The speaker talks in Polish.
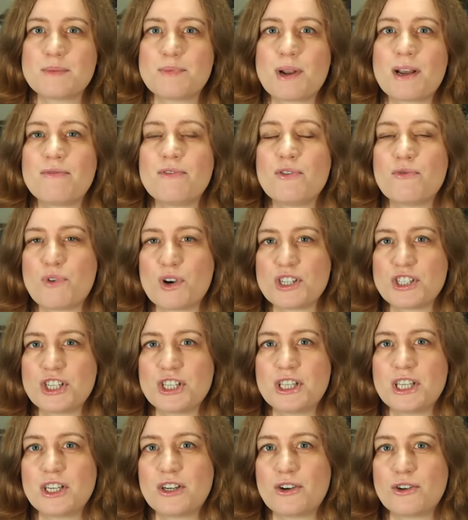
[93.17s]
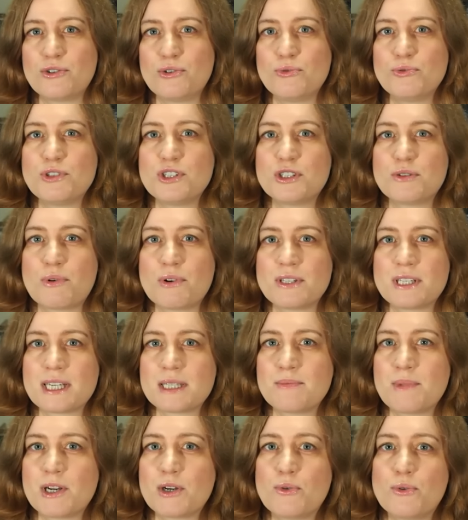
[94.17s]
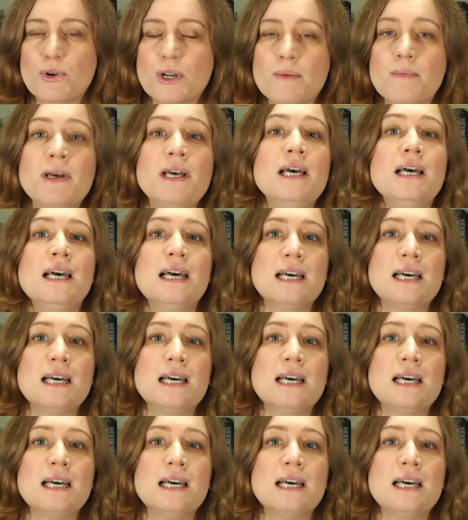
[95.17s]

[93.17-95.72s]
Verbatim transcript: sprawą właśnie tej koniunkcji Słońca z Merkurem.